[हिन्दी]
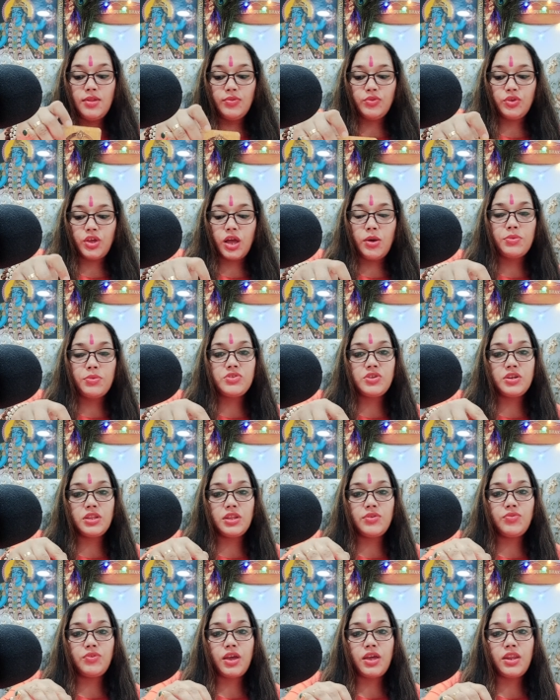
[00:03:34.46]
तो यहाँ पर
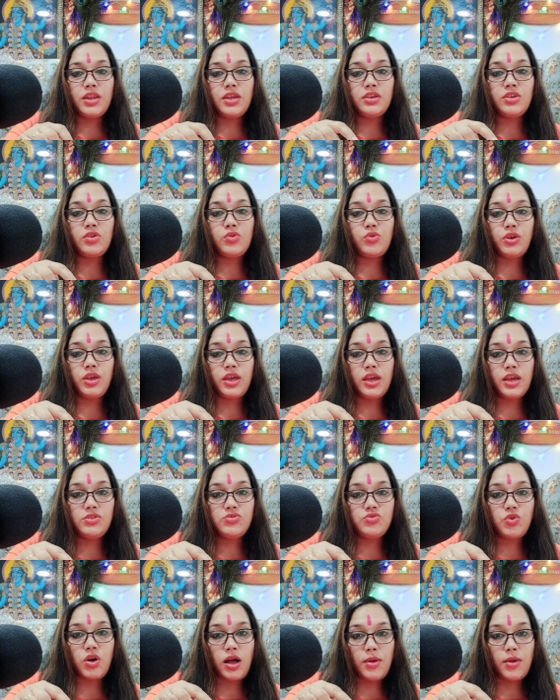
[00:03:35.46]
शनिदेव कह रहे हैं कि कोई है
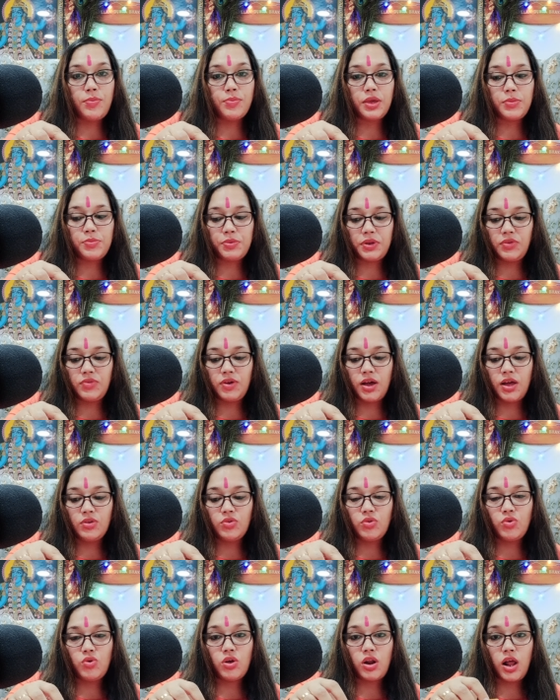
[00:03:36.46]
जो आपके परिवार
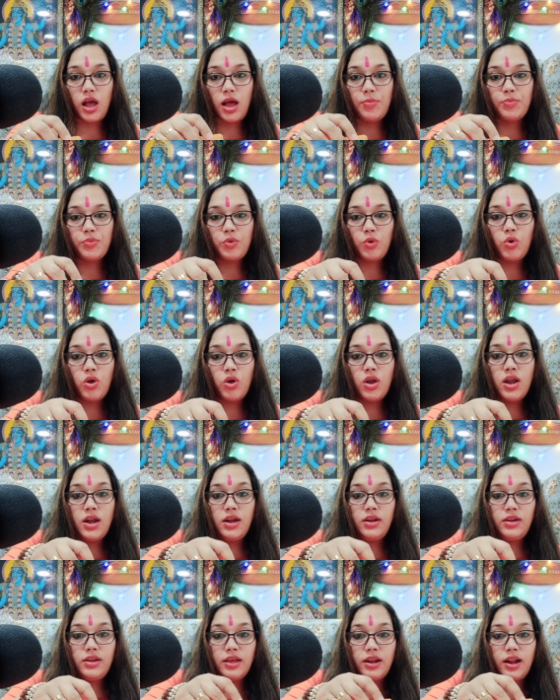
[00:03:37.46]
को और आपको
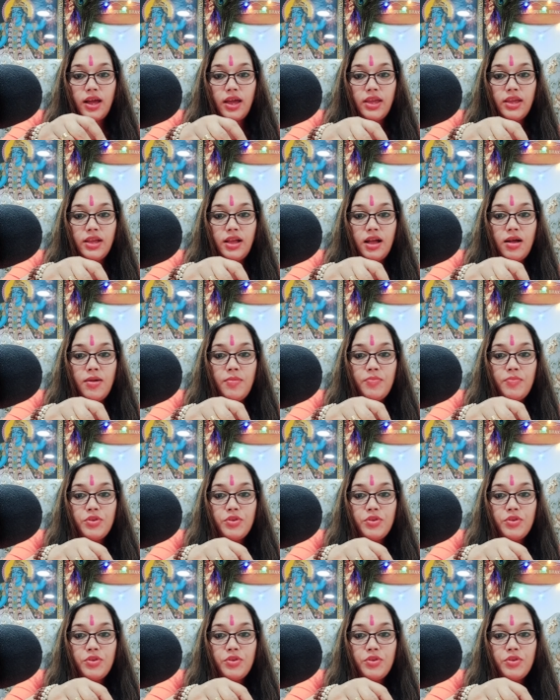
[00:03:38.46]
डराएगा